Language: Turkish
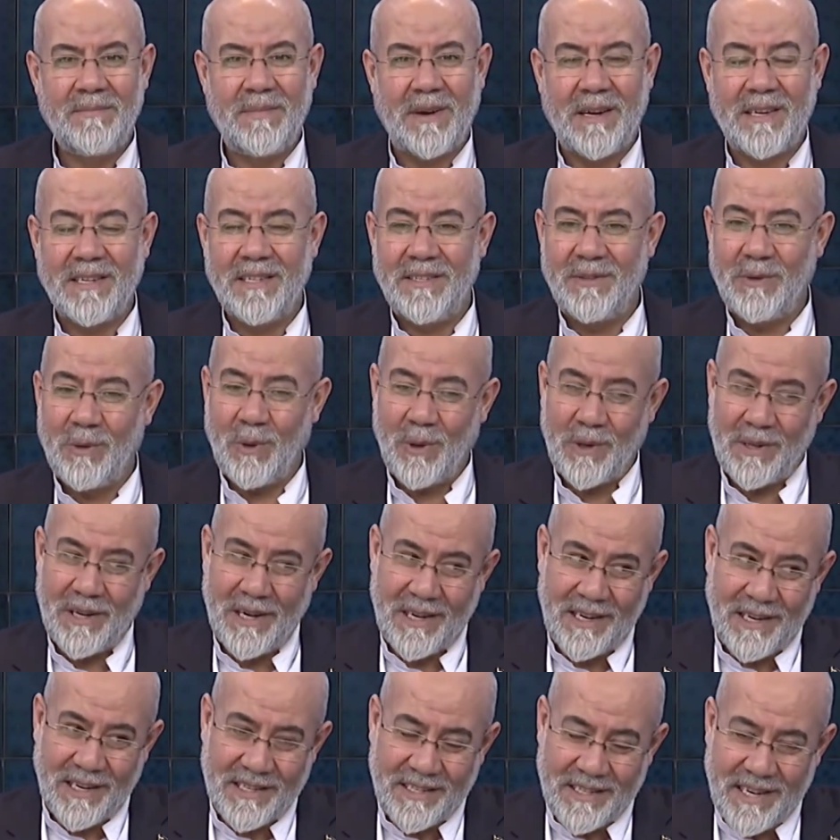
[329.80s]
Bakın
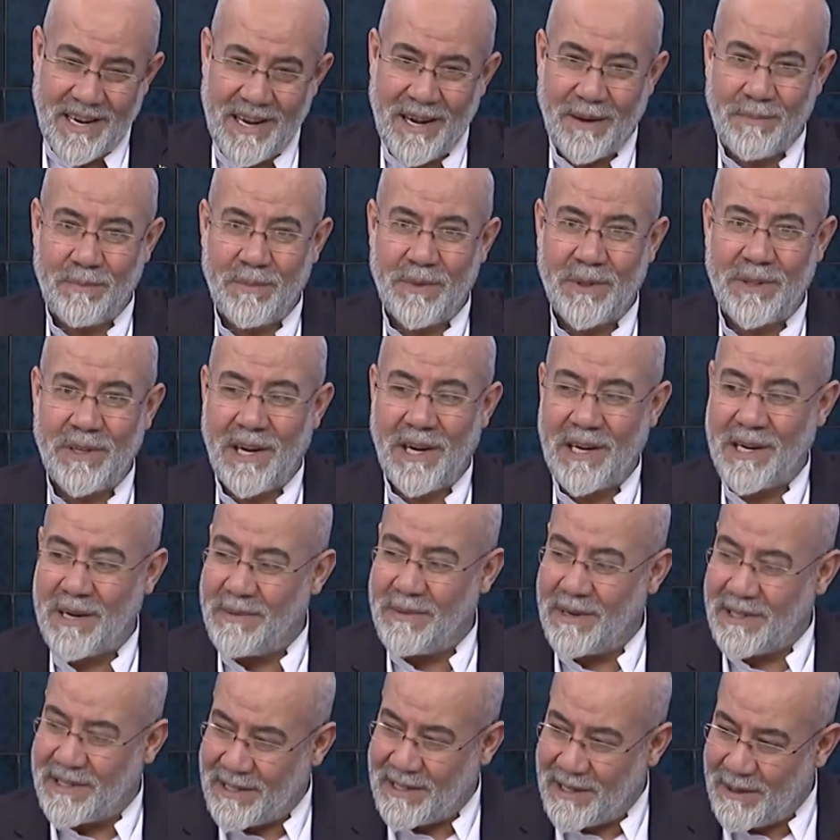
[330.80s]
yolda kaza yapmış.
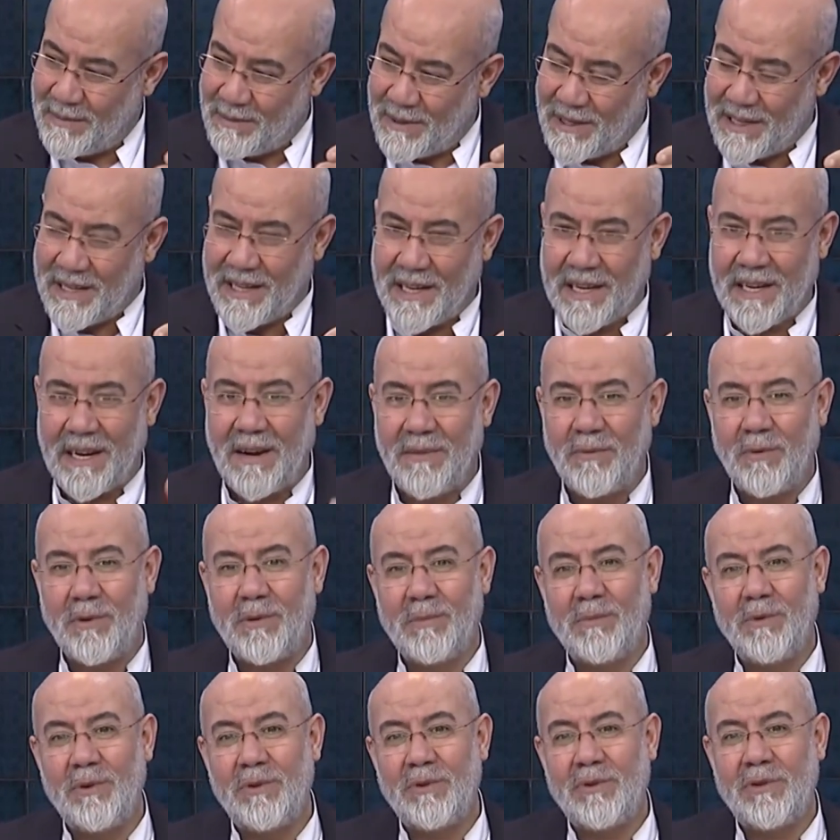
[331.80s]
Arabasını bir yere
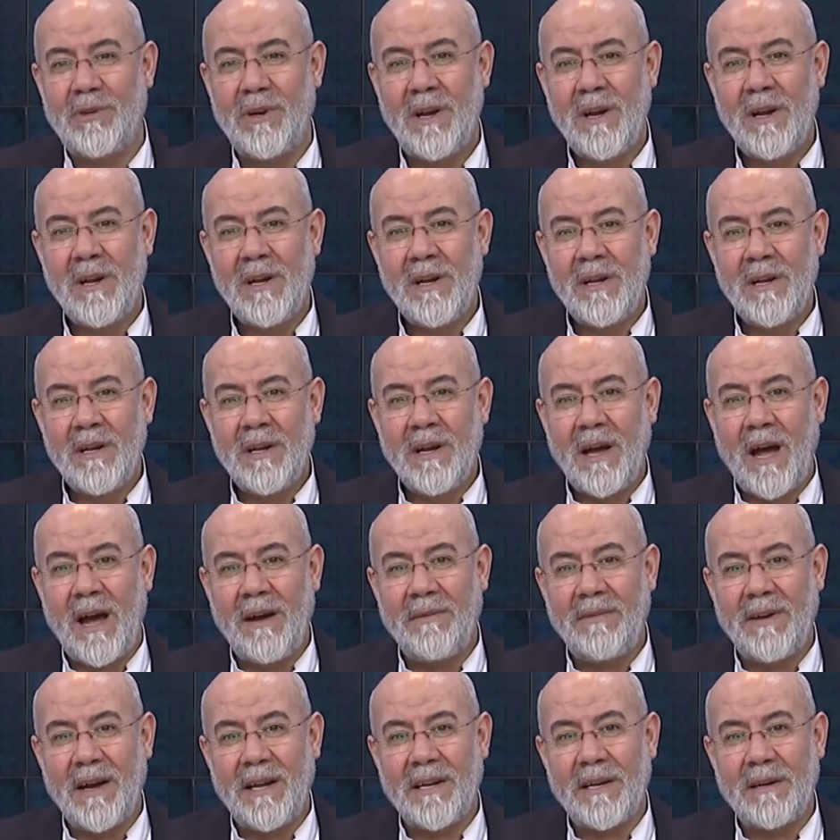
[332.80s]
vurmuş.
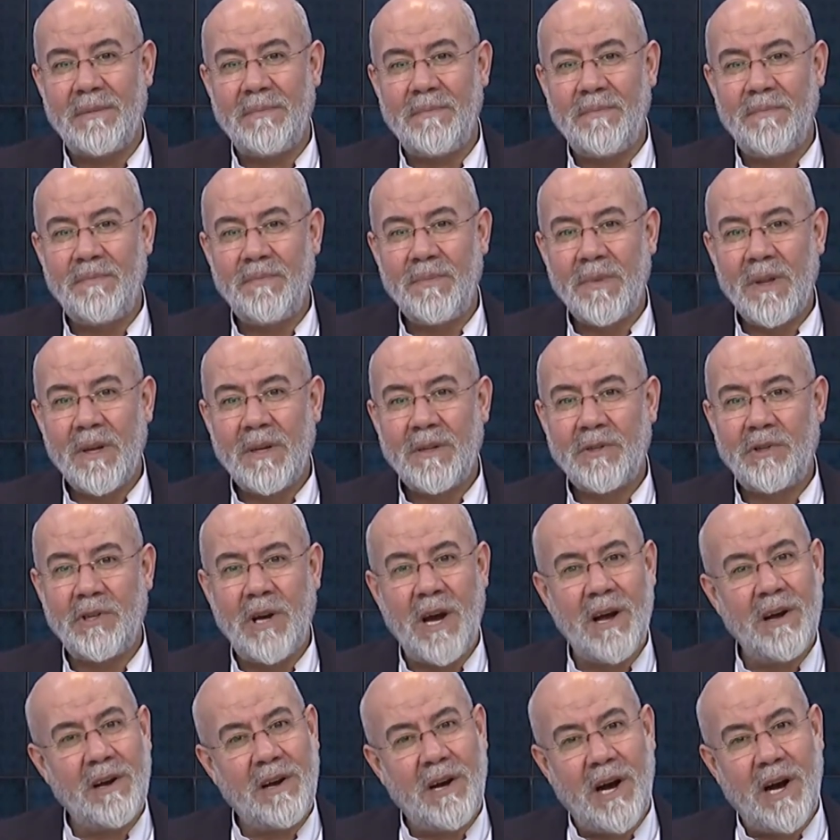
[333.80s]
Efendim
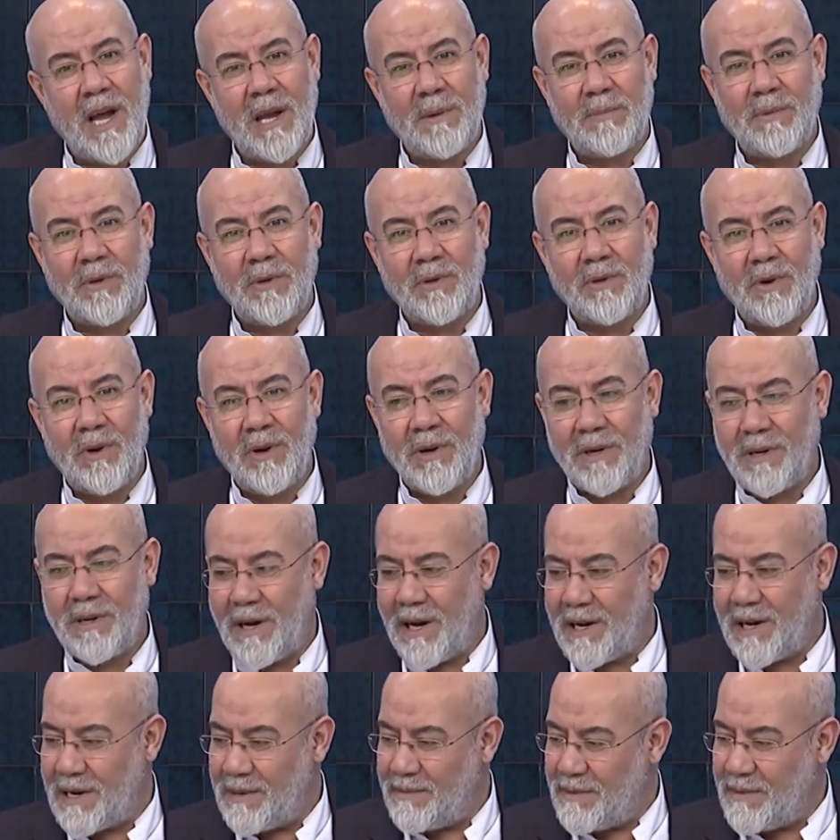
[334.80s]
can kaybı yok.
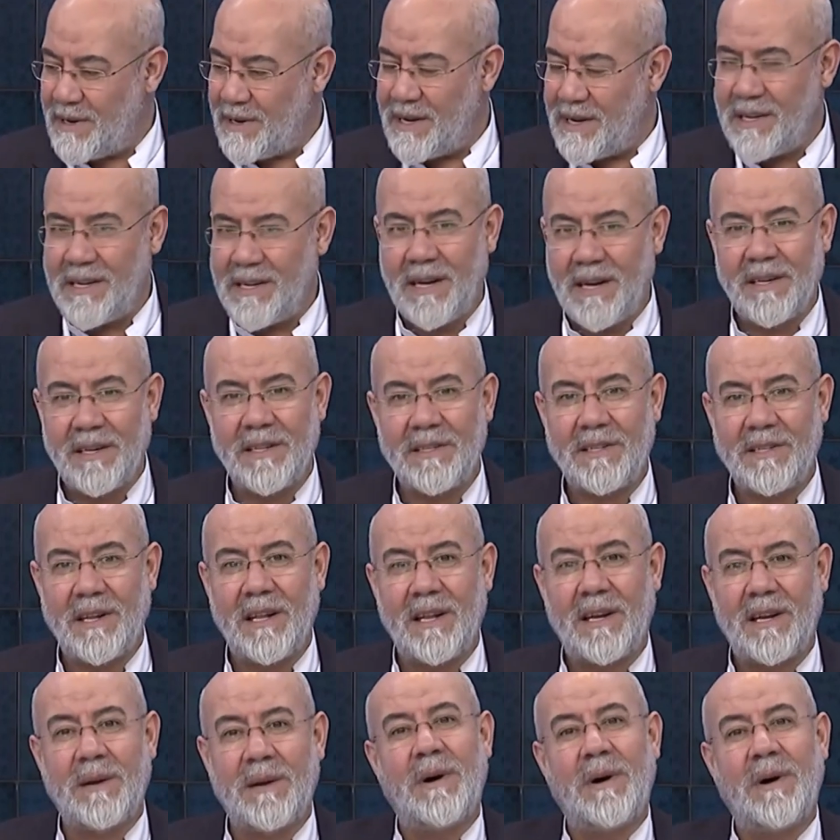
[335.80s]
Arabanın
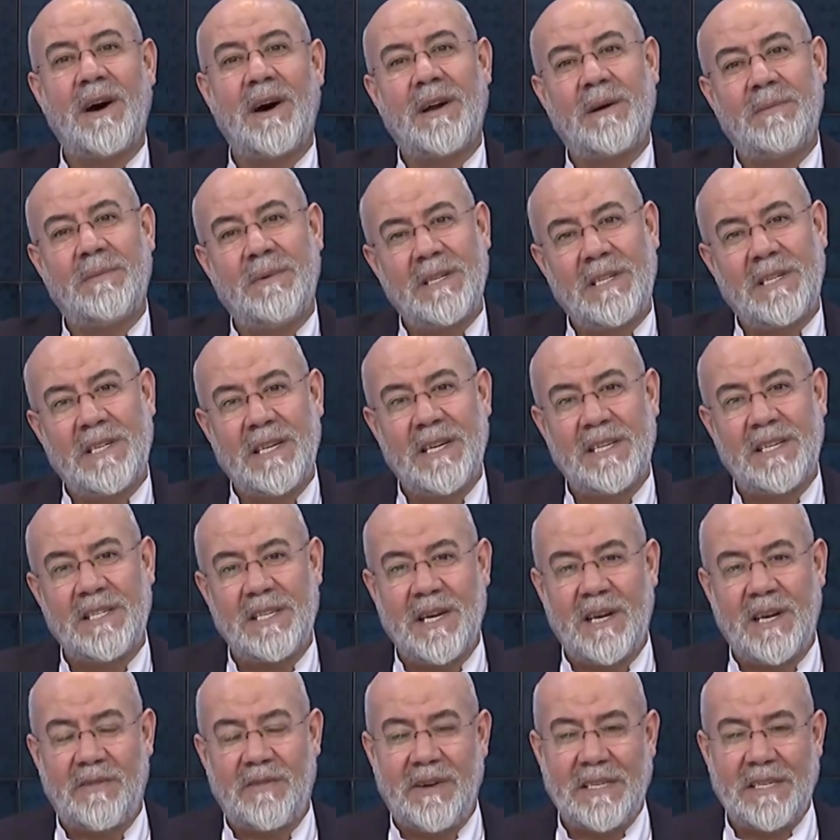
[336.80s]
yanındalar ama araba
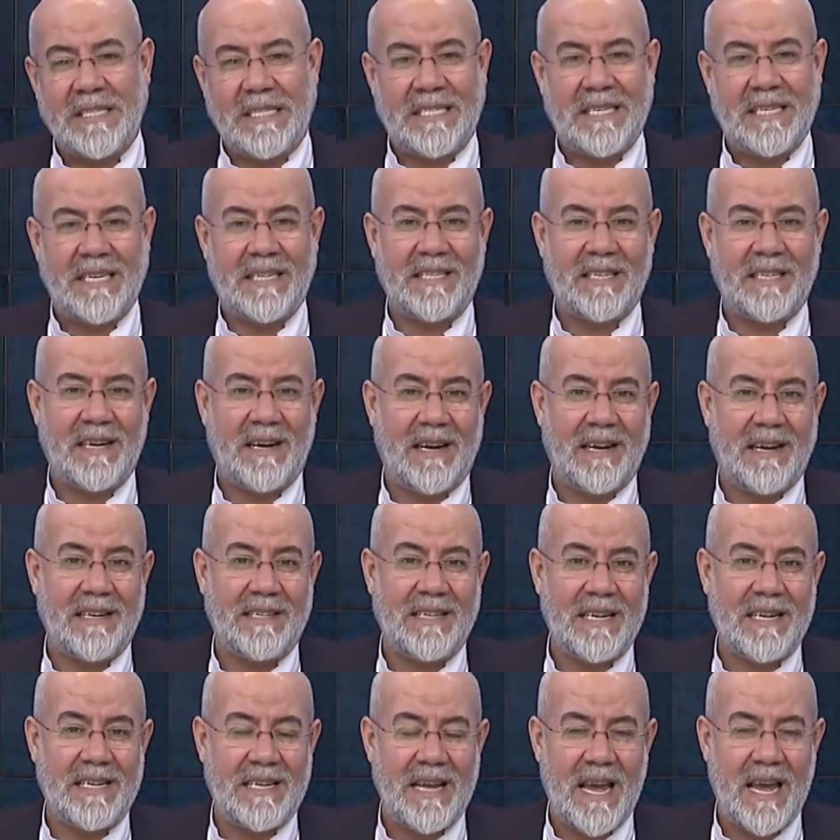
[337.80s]
gidecek vaziyette
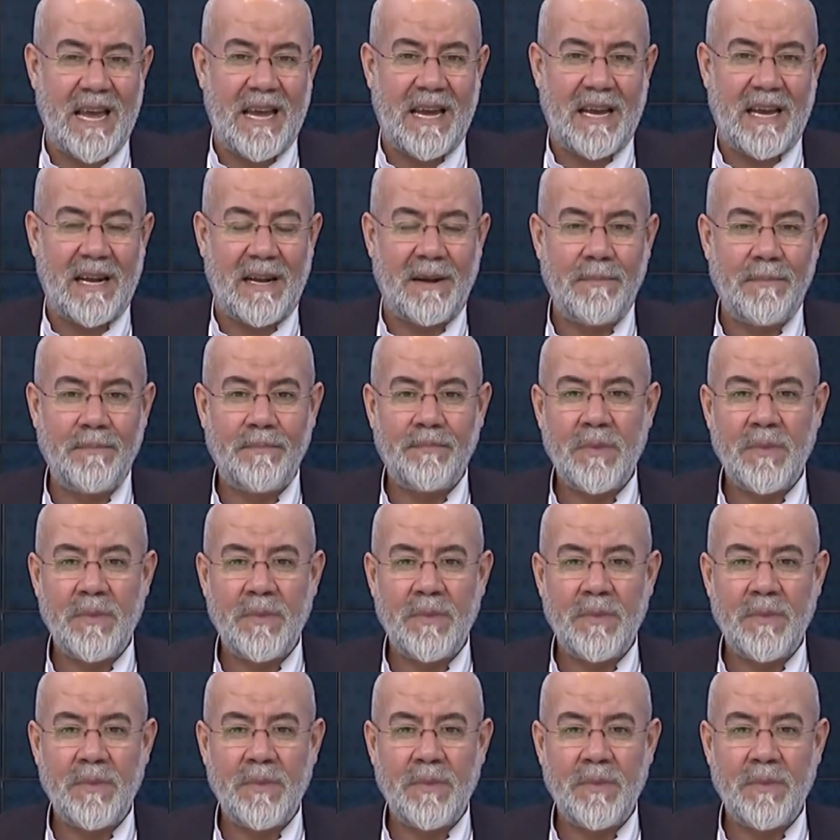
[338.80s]
halde değil.''